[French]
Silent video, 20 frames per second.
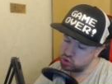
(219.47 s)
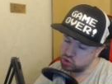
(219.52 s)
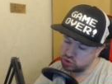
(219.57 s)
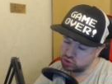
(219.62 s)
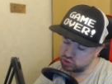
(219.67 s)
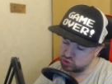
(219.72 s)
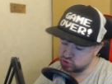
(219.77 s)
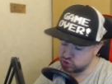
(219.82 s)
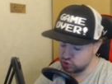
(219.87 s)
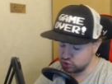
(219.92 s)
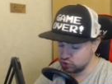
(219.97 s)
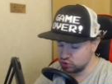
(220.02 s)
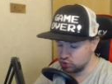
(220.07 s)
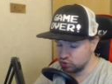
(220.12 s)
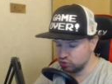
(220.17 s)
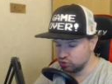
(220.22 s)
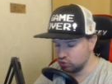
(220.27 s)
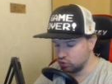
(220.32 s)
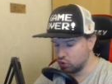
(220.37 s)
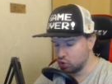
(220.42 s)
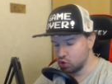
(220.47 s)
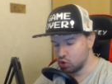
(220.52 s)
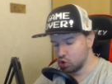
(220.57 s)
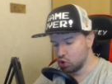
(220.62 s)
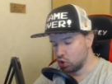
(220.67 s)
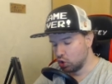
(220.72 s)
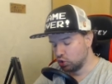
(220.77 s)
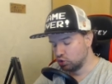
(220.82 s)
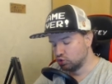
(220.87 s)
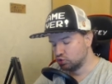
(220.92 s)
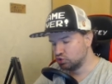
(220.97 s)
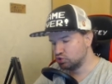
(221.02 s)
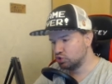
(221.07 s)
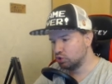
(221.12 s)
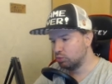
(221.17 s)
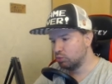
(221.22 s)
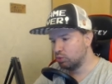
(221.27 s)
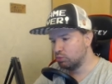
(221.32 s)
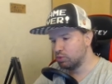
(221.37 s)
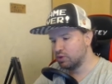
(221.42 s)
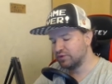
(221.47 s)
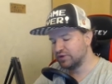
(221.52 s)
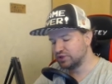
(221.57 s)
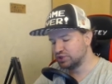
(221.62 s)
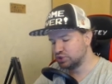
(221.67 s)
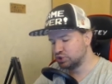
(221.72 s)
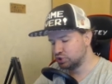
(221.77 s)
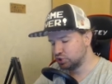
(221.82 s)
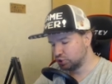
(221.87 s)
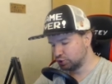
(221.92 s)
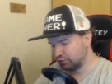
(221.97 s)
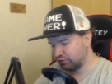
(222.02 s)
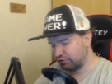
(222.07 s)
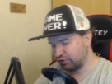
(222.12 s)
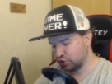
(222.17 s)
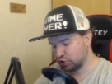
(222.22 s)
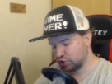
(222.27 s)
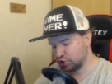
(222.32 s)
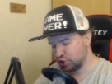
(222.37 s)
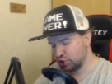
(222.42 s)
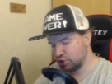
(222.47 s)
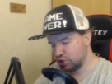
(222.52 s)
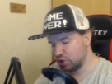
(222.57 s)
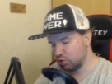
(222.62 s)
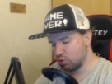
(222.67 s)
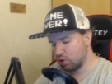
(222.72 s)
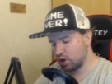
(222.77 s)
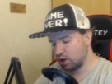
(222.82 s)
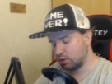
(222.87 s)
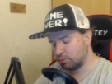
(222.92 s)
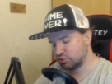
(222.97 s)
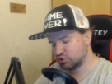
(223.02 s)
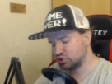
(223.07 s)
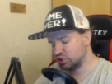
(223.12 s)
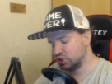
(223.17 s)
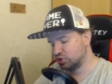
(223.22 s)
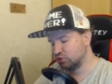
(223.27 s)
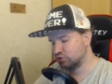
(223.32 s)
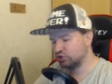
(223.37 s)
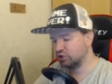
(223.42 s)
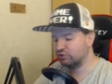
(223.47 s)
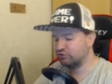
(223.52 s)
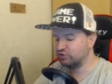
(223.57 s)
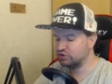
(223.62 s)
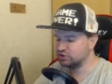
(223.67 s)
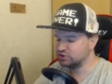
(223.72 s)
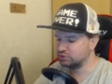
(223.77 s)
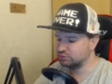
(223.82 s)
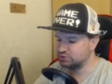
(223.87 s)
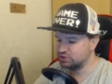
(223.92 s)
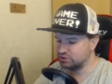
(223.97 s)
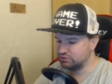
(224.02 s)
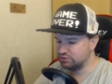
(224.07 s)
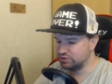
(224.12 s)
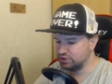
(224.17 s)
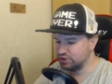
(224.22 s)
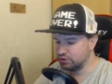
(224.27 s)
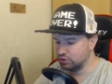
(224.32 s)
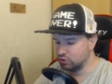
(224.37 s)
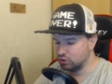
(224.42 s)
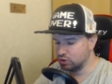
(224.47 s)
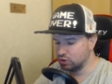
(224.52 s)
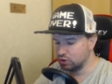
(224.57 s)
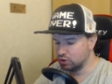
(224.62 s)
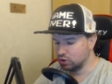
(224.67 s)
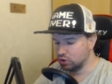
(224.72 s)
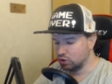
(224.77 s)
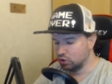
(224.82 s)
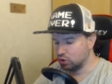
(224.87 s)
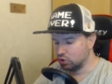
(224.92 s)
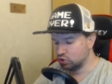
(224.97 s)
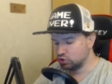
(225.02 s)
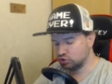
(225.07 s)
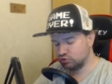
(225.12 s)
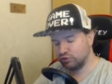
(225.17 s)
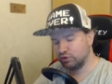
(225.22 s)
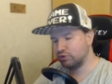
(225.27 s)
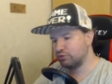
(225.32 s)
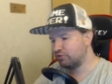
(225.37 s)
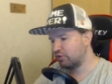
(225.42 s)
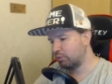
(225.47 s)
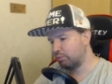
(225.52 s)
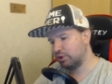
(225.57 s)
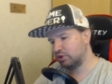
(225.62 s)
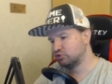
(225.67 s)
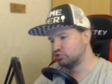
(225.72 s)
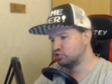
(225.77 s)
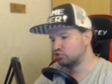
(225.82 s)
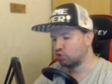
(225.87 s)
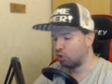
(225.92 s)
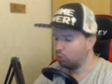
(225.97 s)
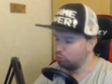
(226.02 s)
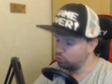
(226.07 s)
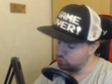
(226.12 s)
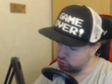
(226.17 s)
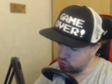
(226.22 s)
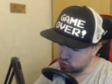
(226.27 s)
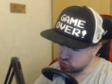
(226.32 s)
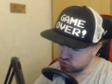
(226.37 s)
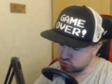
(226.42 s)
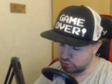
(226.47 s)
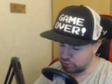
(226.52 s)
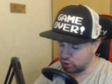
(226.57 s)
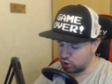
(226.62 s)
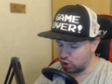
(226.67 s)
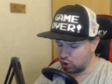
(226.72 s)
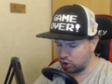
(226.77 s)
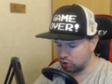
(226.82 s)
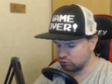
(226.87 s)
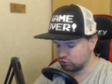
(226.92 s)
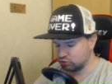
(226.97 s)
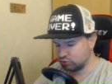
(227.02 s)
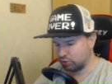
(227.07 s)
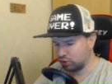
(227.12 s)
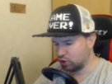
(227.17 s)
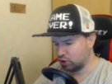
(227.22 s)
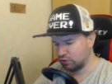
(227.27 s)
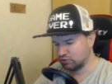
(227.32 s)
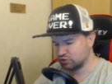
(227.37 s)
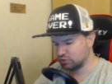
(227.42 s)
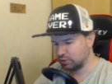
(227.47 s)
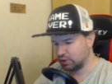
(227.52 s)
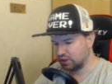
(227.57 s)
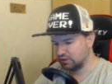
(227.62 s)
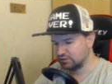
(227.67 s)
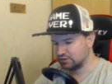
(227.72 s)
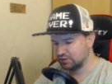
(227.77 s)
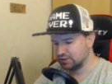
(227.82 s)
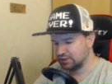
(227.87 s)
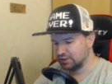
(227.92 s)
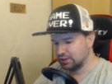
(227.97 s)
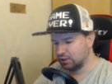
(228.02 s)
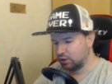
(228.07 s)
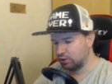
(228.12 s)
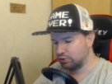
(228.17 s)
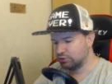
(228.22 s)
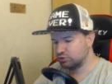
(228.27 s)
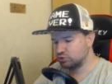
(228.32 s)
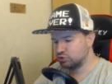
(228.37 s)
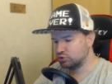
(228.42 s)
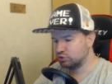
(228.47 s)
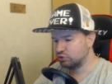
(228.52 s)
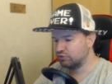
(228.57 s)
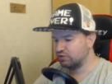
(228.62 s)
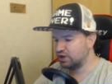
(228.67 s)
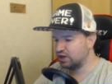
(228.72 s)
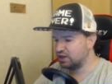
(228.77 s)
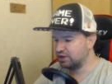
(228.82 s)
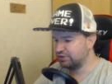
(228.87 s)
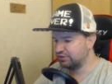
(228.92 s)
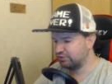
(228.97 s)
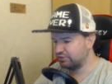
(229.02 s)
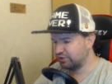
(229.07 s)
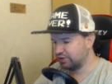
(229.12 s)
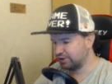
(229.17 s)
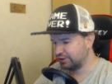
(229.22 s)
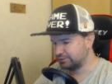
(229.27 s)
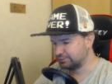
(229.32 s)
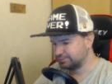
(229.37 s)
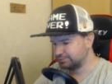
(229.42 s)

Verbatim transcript: a décidé de, de se dire, bon, bah vas-y, je vais faire chier Newek, parce qu'il est en train de faire sa petite vidéo. Je vais lui faire perdre du temps, mais bon, c'est pas grave, c'est pas grave, c'est pas grave. Ensuite, on va aller faire